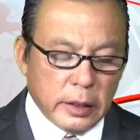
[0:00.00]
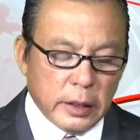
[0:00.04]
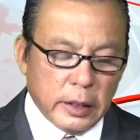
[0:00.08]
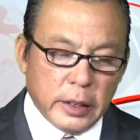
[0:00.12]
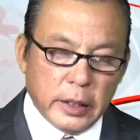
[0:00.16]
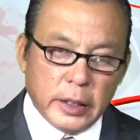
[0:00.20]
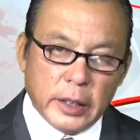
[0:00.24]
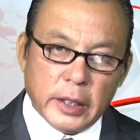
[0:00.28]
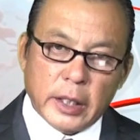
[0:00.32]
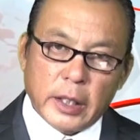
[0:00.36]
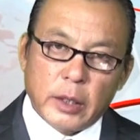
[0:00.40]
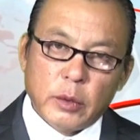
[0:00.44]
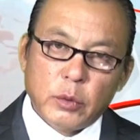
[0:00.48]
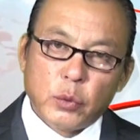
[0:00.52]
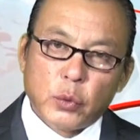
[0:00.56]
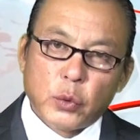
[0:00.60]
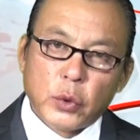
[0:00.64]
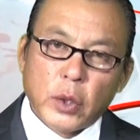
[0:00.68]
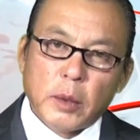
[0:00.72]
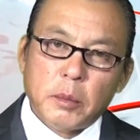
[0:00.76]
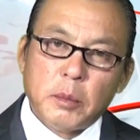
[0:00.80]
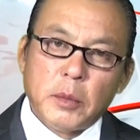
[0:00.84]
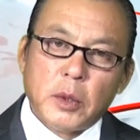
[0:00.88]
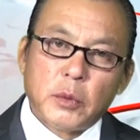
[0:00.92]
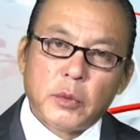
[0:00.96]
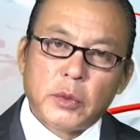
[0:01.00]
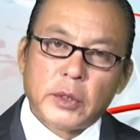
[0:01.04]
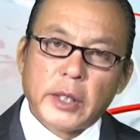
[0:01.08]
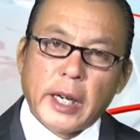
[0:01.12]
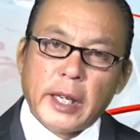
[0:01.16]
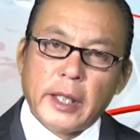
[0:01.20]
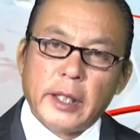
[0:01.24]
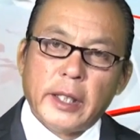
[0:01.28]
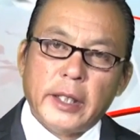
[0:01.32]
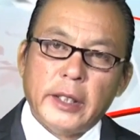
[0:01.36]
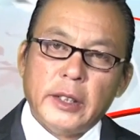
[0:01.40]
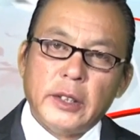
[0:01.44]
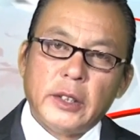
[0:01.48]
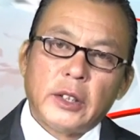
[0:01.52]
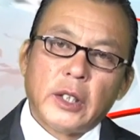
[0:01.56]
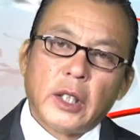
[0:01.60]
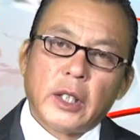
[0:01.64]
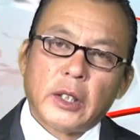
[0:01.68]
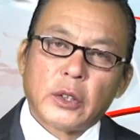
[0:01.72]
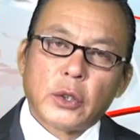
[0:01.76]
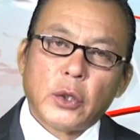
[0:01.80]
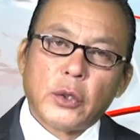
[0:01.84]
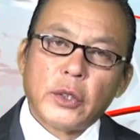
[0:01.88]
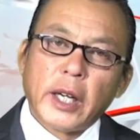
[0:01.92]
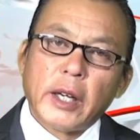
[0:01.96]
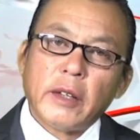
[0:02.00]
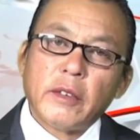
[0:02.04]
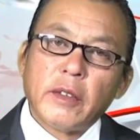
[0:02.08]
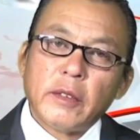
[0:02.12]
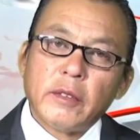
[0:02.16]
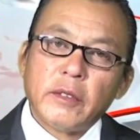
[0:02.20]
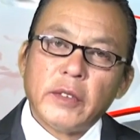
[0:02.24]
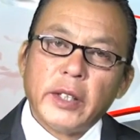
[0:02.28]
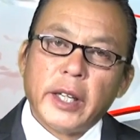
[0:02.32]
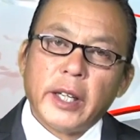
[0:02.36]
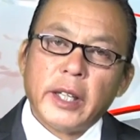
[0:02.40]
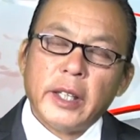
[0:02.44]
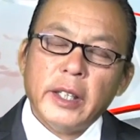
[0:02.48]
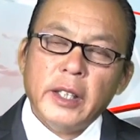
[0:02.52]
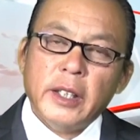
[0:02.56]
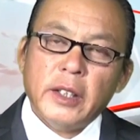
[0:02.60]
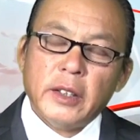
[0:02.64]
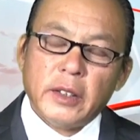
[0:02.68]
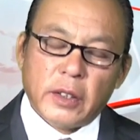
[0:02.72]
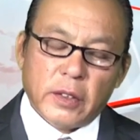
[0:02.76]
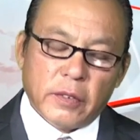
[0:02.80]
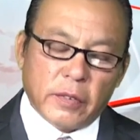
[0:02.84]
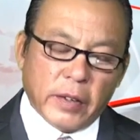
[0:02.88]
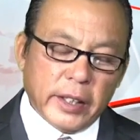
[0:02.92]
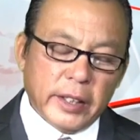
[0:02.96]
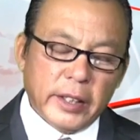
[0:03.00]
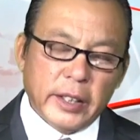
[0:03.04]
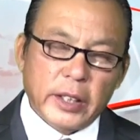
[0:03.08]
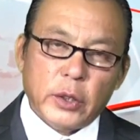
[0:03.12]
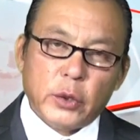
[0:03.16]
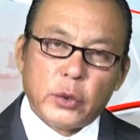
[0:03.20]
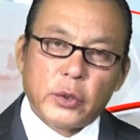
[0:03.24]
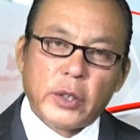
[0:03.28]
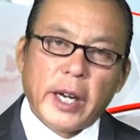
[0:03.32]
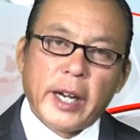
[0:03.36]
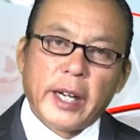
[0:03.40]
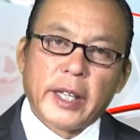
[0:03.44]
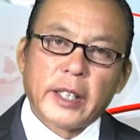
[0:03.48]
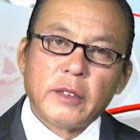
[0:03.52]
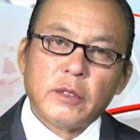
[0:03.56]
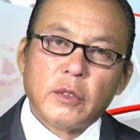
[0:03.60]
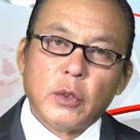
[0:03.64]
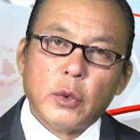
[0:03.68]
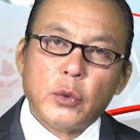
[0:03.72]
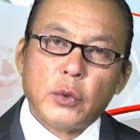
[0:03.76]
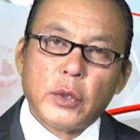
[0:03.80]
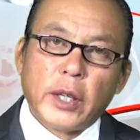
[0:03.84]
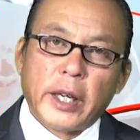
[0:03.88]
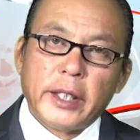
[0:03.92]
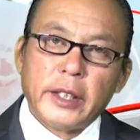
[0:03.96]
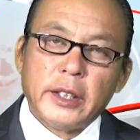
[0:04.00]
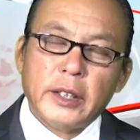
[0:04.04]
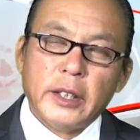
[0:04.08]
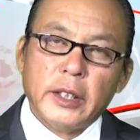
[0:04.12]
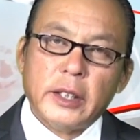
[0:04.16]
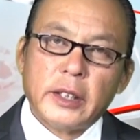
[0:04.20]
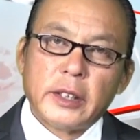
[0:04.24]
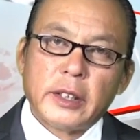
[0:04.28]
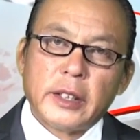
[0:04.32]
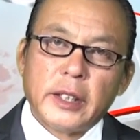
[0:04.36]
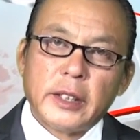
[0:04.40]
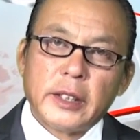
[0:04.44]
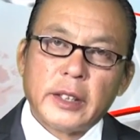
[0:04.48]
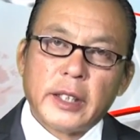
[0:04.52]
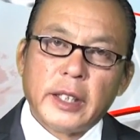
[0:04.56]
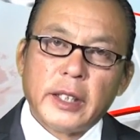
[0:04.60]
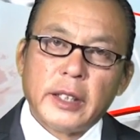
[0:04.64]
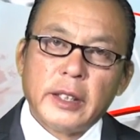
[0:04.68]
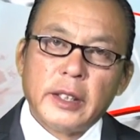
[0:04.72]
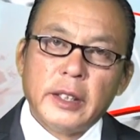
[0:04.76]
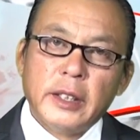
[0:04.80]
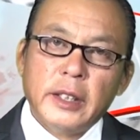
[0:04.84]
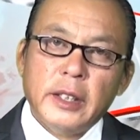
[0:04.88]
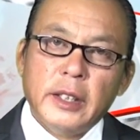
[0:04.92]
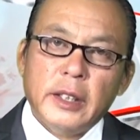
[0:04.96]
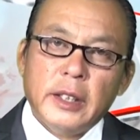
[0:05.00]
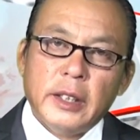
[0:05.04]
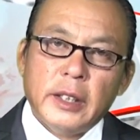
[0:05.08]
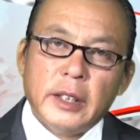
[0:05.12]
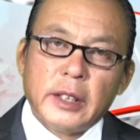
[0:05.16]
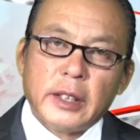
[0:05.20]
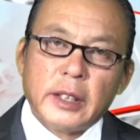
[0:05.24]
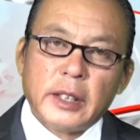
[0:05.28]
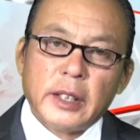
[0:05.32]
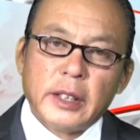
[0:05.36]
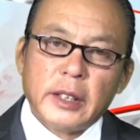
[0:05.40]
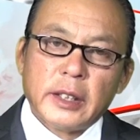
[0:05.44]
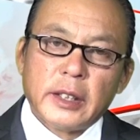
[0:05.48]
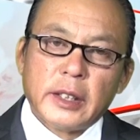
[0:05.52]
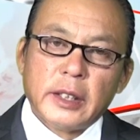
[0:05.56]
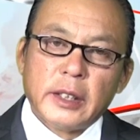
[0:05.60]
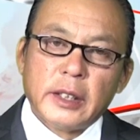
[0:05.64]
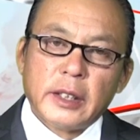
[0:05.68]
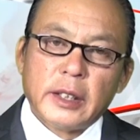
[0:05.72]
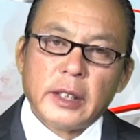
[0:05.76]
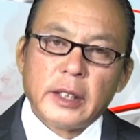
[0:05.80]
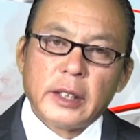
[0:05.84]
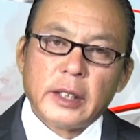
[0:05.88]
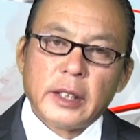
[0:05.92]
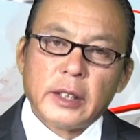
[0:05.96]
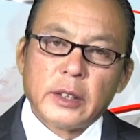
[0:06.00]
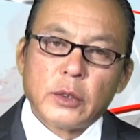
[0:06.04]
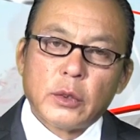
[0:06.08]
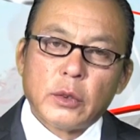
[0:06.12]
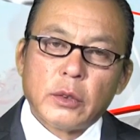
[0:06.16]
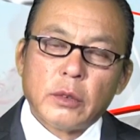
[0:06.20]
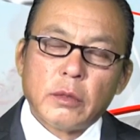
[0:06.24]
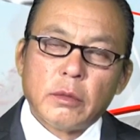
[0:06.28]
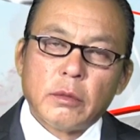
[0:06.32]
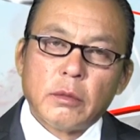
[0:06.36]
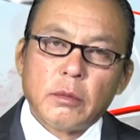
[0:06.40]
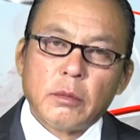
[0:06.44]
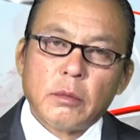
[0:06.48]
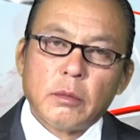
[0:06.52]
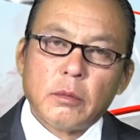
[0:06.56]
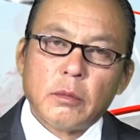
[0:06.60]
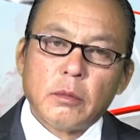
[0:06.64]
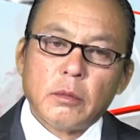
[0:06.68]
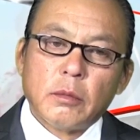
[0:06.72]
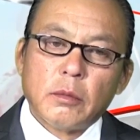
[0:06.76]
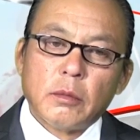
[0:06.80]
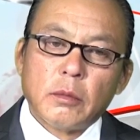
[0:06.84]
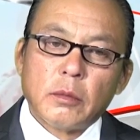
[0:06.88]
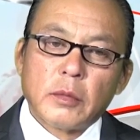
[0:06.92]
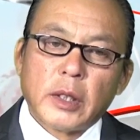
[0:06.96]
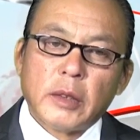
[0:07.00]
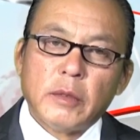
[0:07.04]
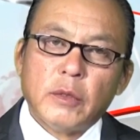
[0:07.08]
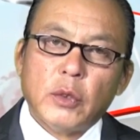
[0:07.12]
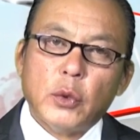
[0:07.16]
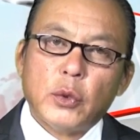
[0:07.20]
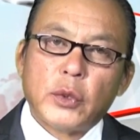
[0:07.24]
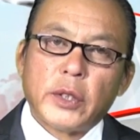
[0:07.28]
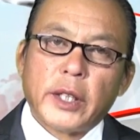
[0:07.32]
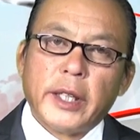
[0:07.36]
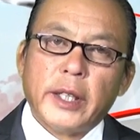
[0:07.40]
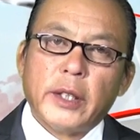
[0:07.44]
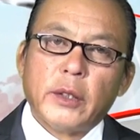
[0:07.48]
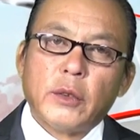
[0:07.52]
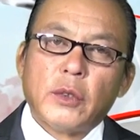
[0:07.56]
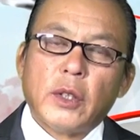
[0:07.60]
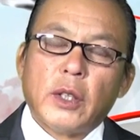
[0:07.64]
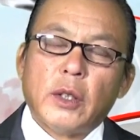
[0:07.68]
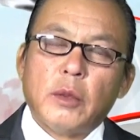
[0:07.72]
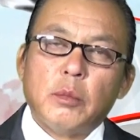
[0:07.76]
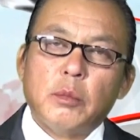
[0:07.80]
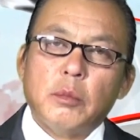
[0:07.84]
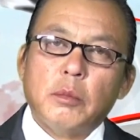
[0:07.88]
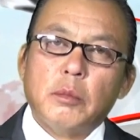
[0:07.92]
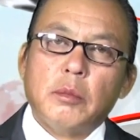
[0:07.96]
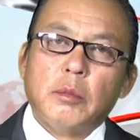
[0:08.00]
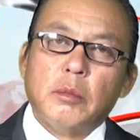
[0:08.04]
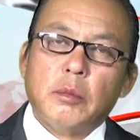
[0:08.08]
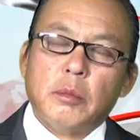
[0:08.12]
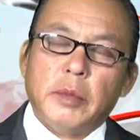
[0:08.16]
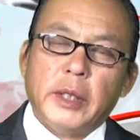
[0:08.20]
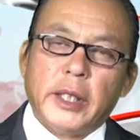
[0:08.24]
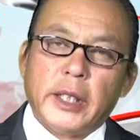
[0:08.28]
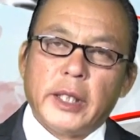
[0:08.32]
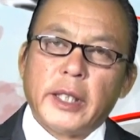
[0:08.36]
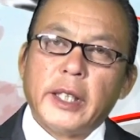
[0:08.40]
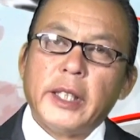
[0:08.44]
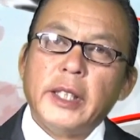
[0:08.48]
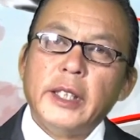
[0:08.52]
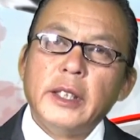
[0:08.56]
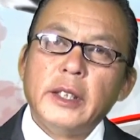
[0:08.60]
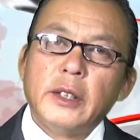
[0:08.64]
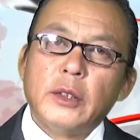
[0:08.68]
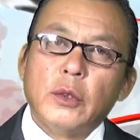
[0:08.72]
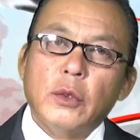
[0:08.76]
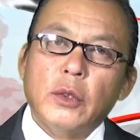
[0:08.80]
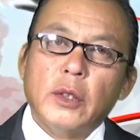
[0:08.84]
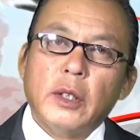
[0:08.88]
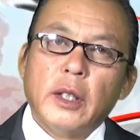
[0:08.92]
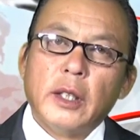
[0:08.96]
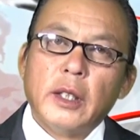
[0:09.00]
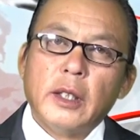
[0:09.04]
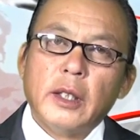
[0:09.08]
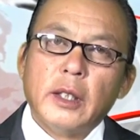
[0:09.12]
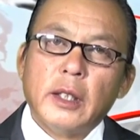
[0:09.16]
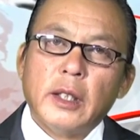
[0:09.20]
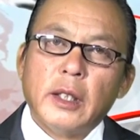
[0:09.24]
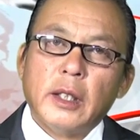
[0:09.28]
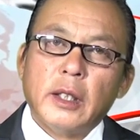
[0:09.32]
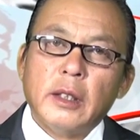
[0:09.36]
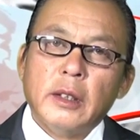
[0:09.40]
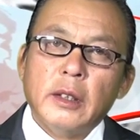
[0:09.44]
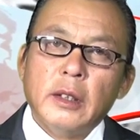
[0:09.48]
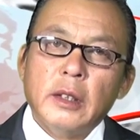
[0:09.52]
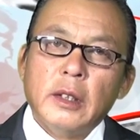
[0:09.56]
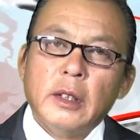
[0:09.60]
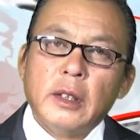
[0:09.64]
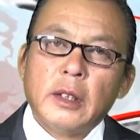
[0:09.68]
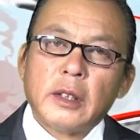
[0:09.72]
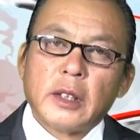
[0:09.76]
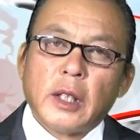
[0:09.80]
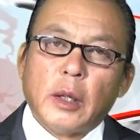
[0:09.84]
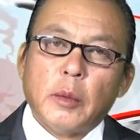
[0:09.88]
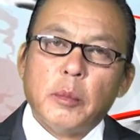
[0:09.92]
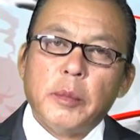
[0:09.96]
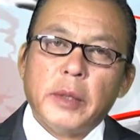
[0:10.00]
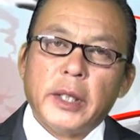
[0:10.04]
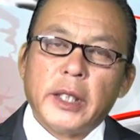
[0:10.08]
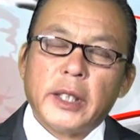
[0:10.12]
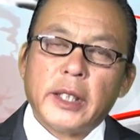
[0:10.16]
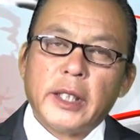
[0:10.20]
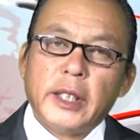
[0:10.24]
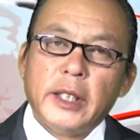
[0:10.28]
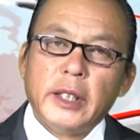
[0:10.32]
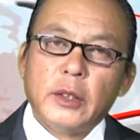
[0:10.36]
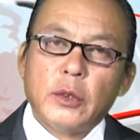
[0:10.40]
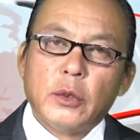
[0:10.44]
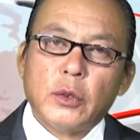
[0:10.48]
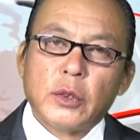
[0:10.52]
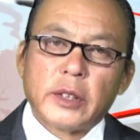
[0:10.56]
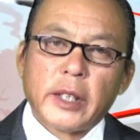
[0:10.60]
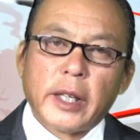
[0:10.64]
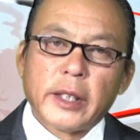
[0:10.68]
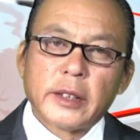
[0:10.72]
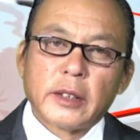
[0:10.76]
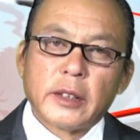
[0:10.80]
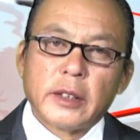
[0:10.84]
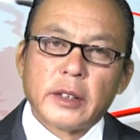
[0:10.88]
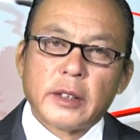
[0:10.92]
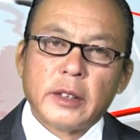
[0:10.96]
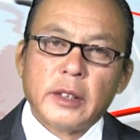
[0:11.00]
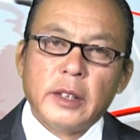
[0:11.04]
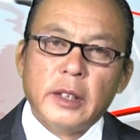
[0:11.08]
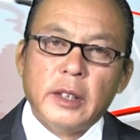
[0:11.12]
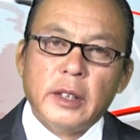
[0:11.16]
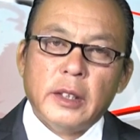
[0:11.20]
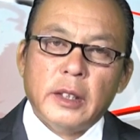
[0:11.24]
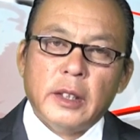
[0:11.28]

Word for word: thì ông Trump cũng ra lệnh cho tối cao pháp viện ờ, phải điều tra cái vụ này dựa trên cái cái cái cái cái cái, cái vụ kiện của ông biện lý của ờ, tổng biện lý của Texas